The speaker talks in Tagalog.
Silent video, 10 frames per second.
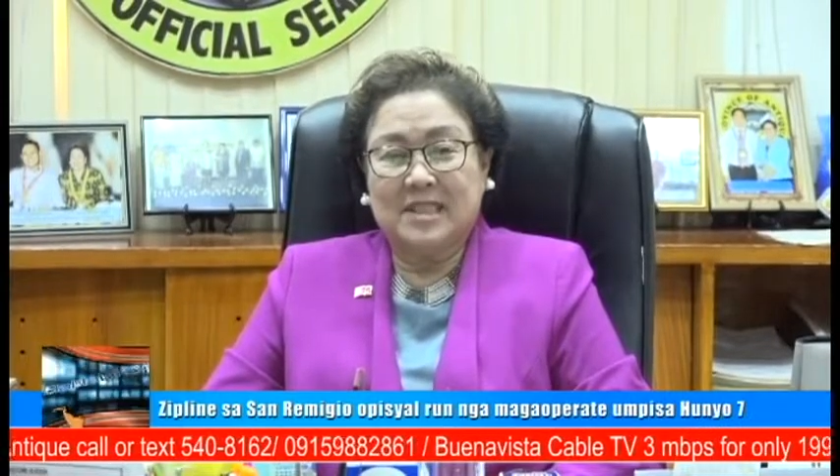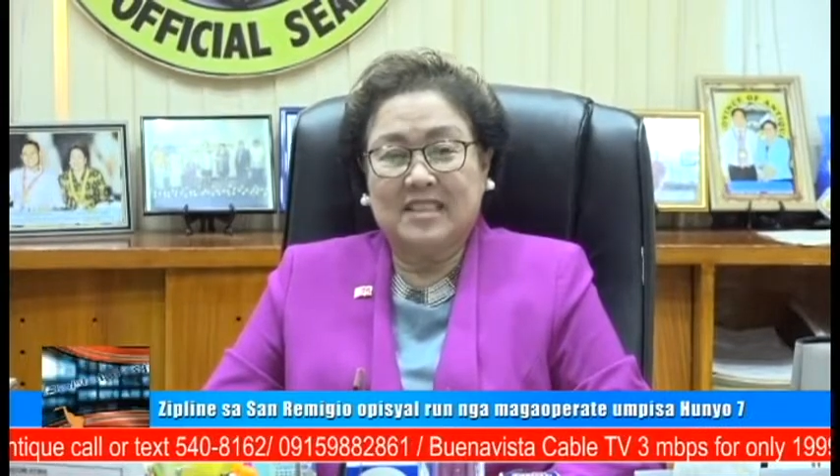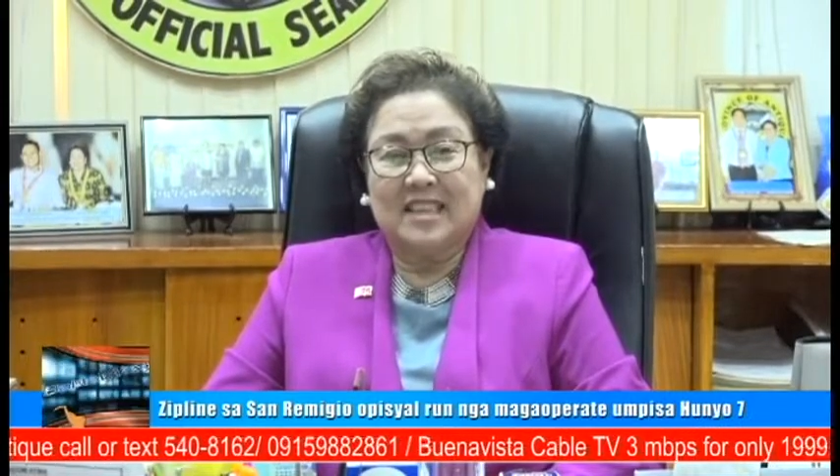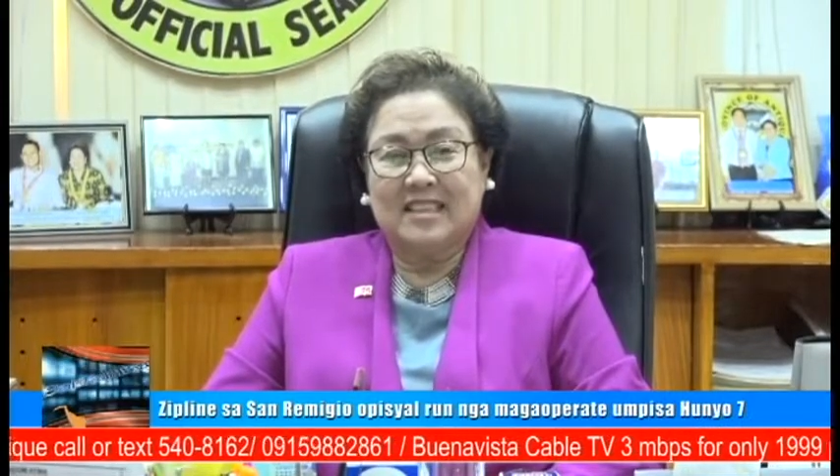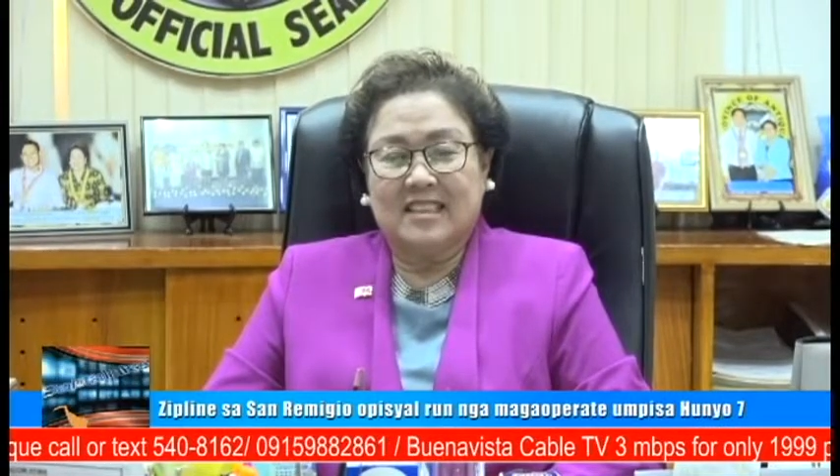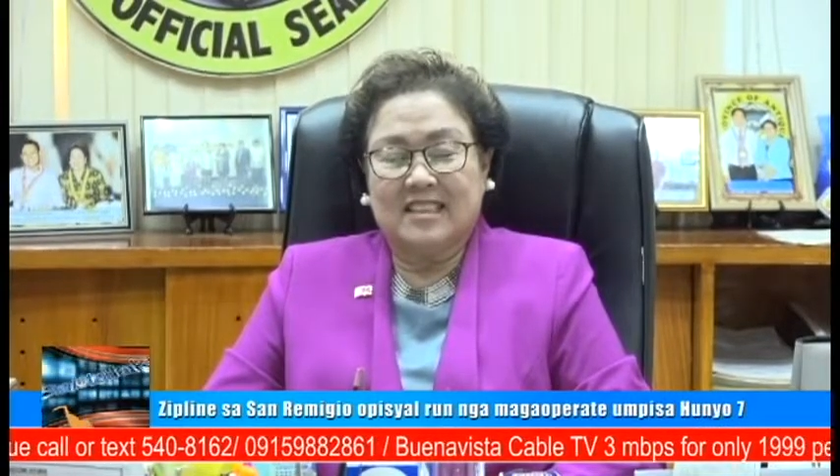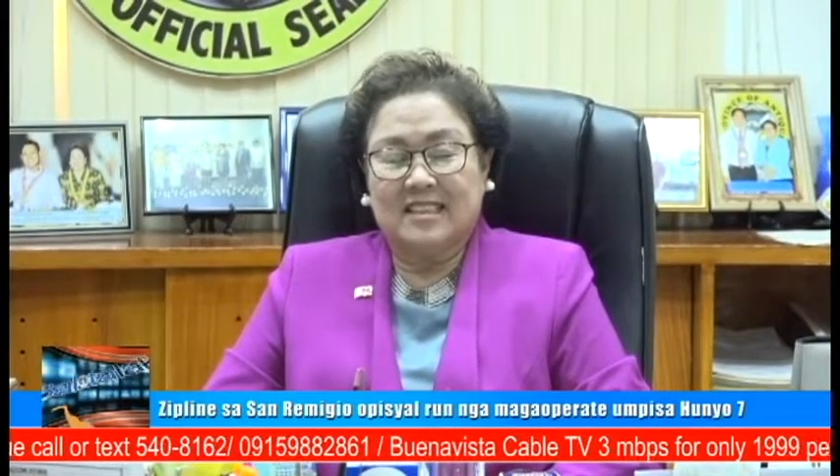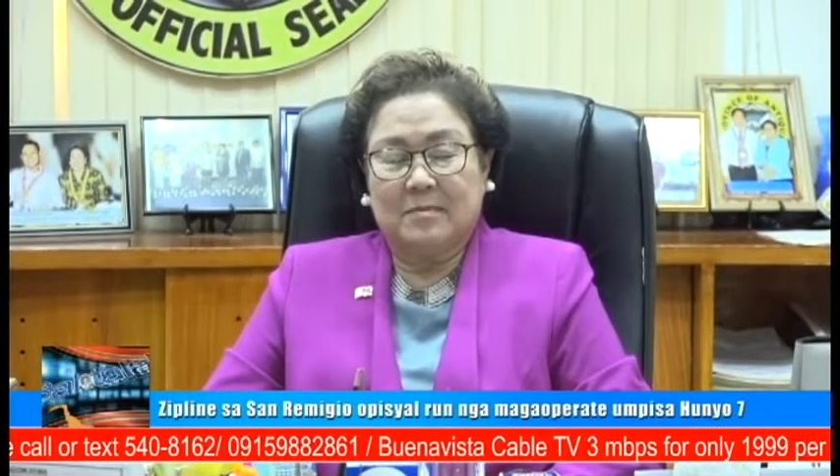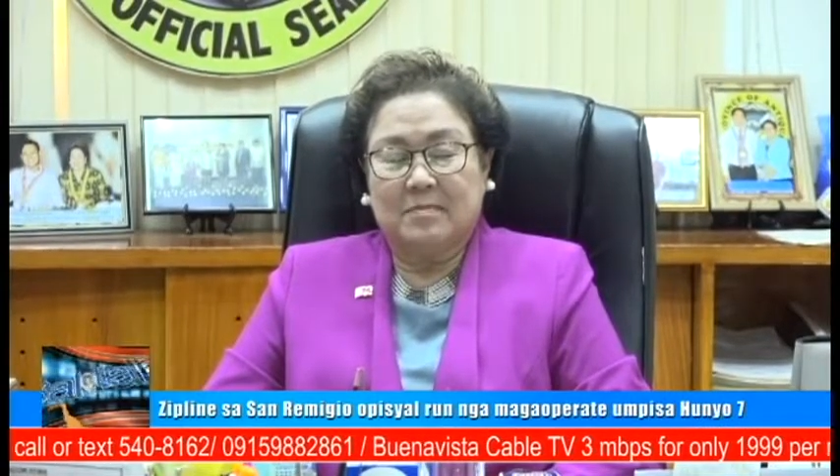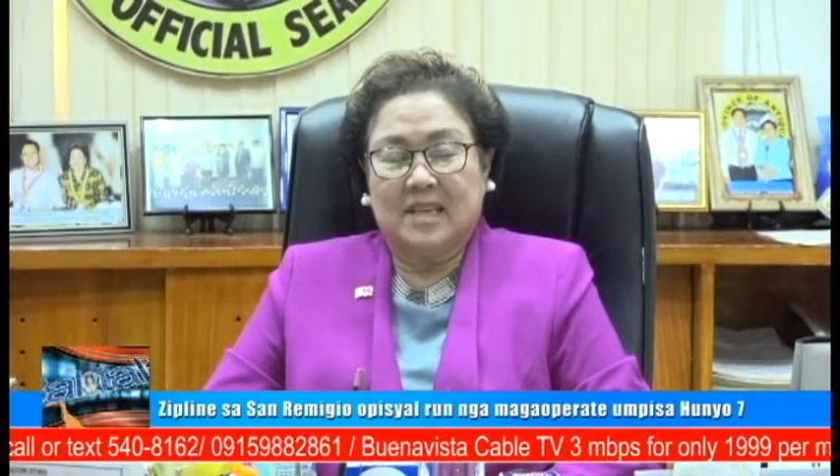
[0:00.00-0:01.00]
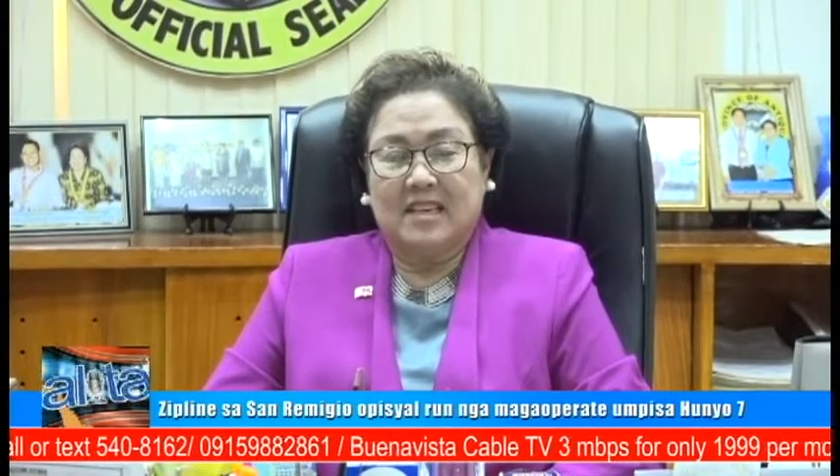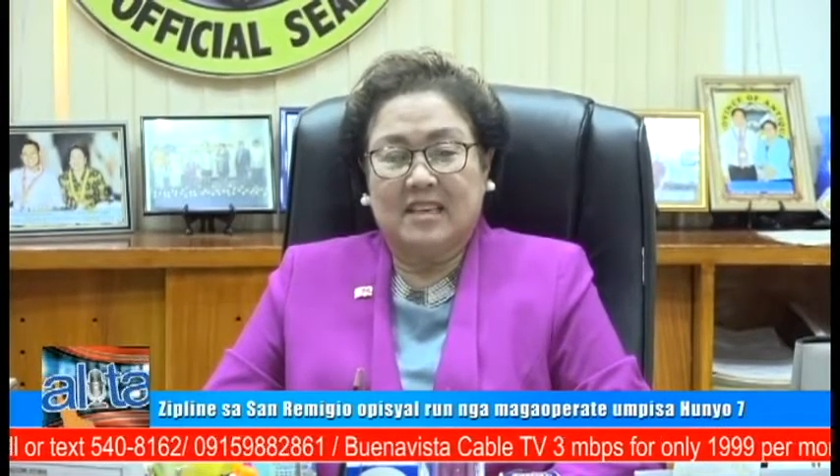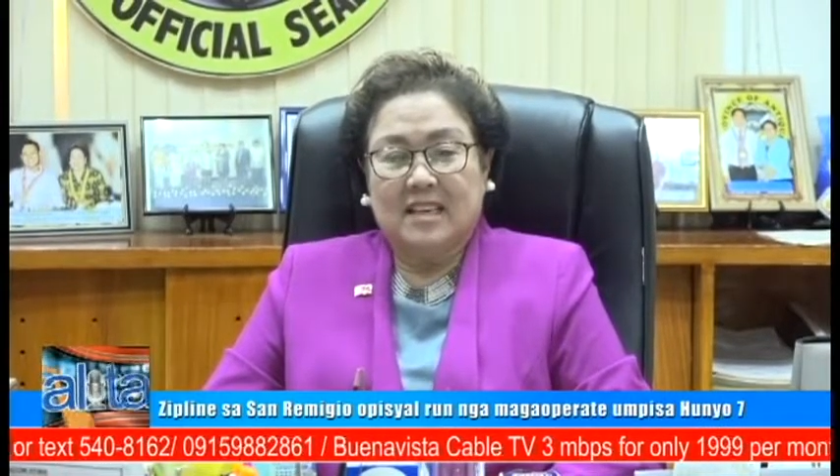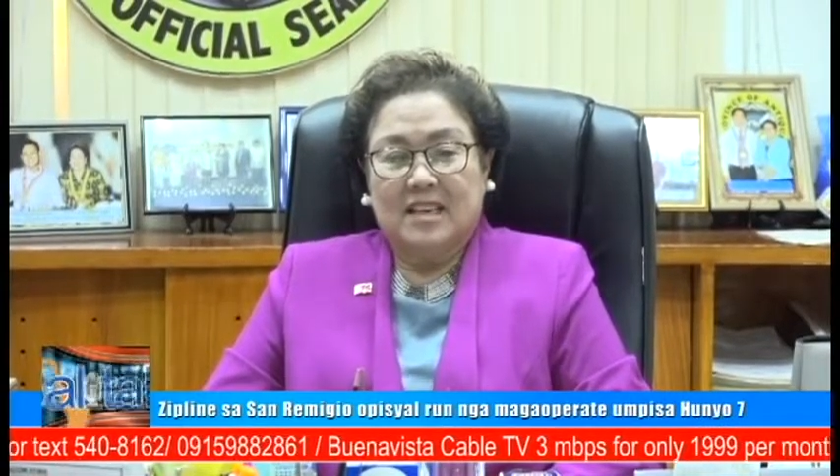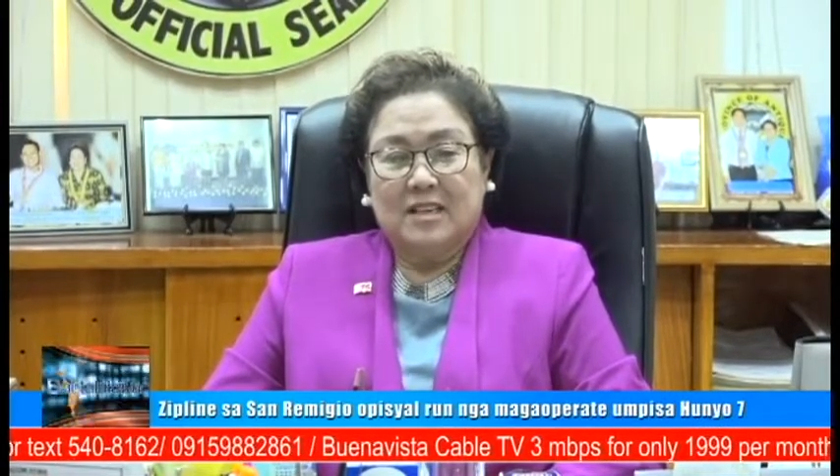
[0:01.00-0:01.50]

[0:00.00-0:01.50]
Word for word: build natin kang zip line.